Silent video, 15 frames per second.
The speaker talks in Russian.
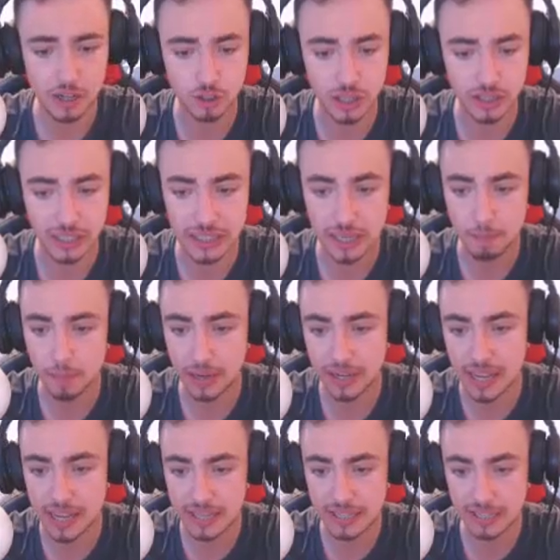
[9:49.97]
что это не
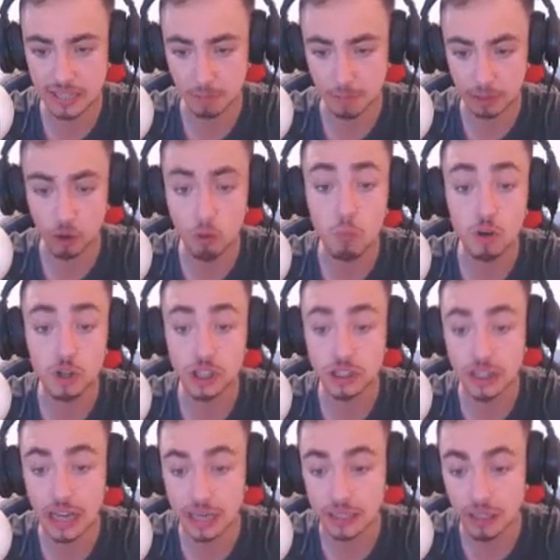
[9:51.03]
пригодится. Потом может
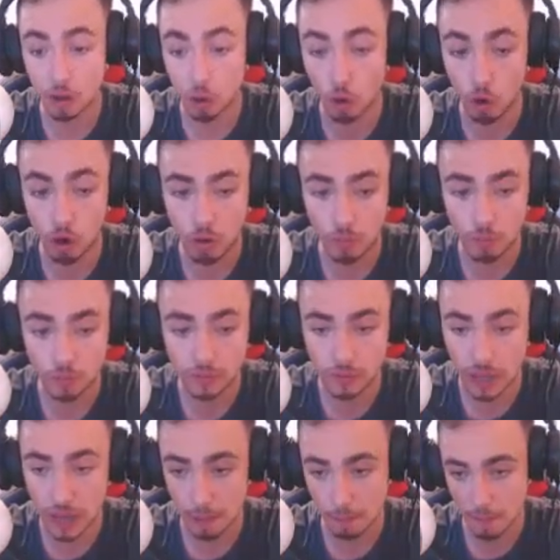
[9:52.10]
как-то... О!
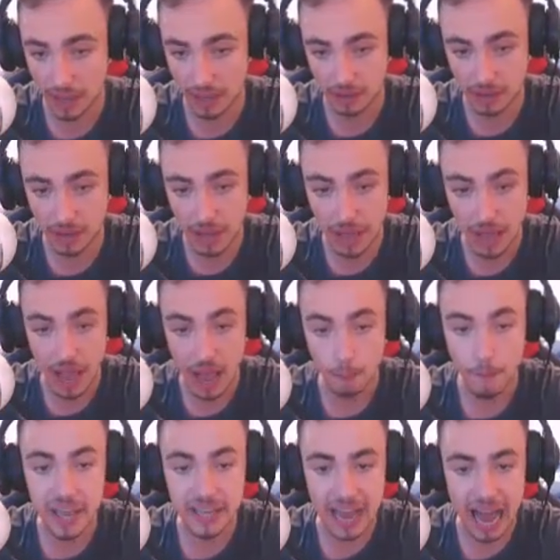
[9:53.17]
Опять.
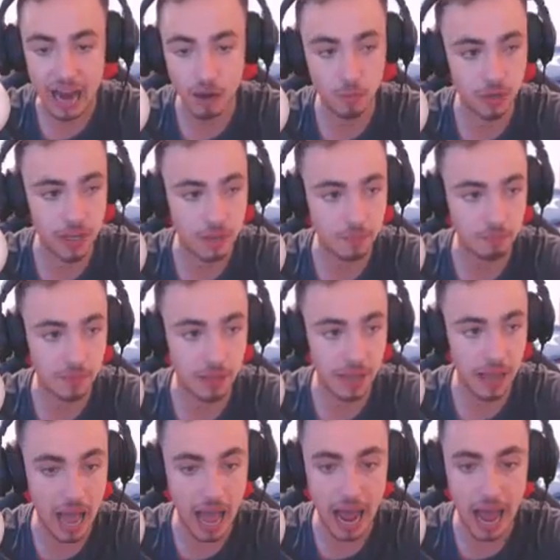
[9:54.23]
Опять арбуки.
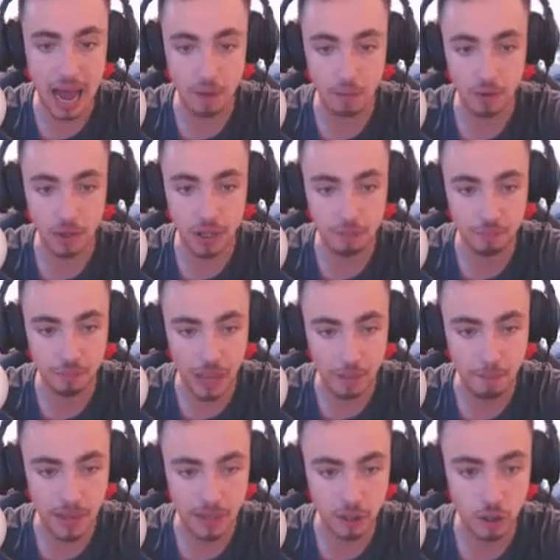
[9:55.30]
А арбуки,
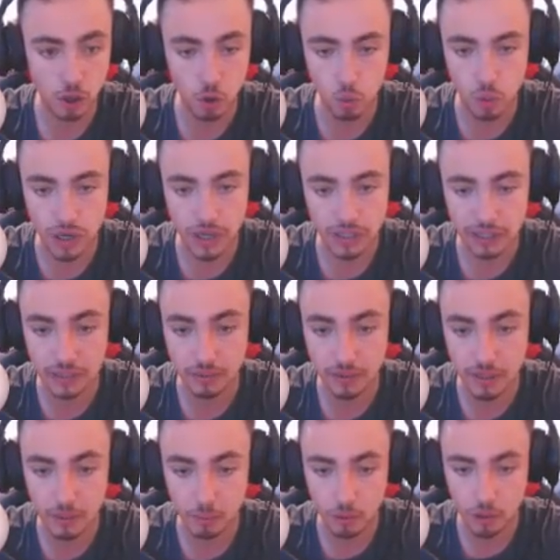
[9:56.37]
опять грулиты
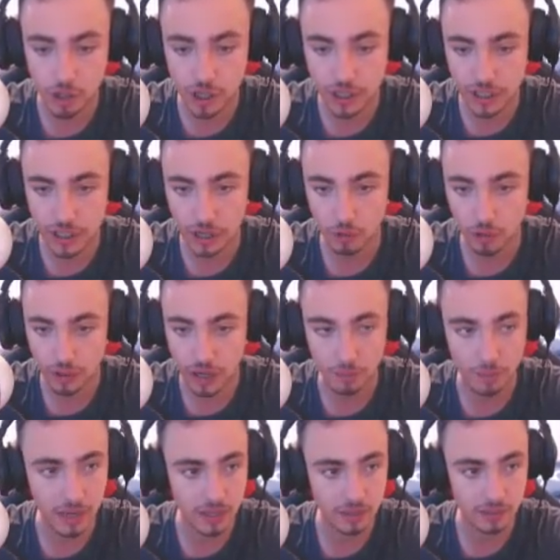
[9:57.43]
и больше никого
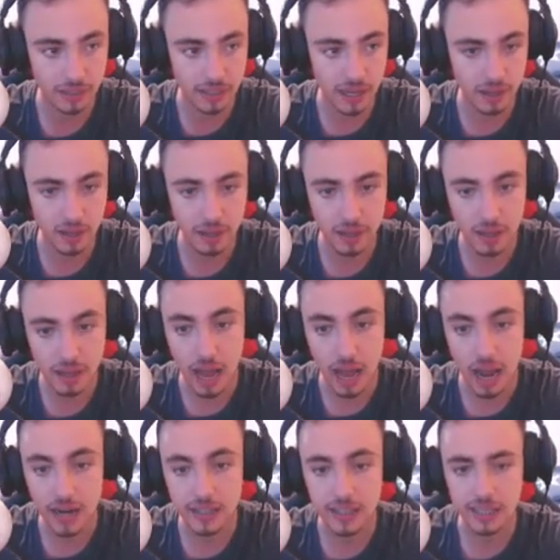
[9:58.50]
нормального, да?
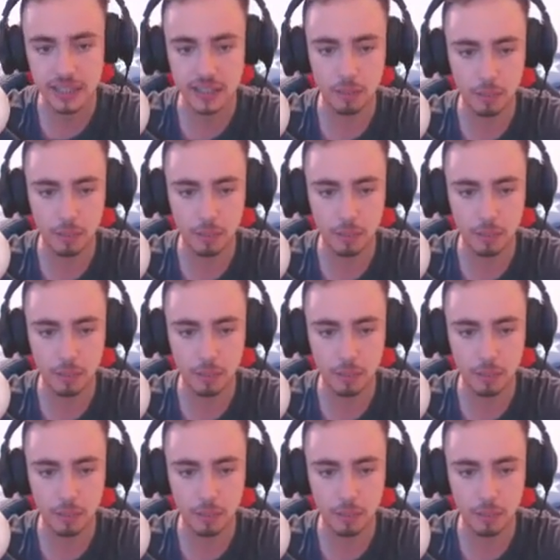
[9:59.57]
А, кстати, на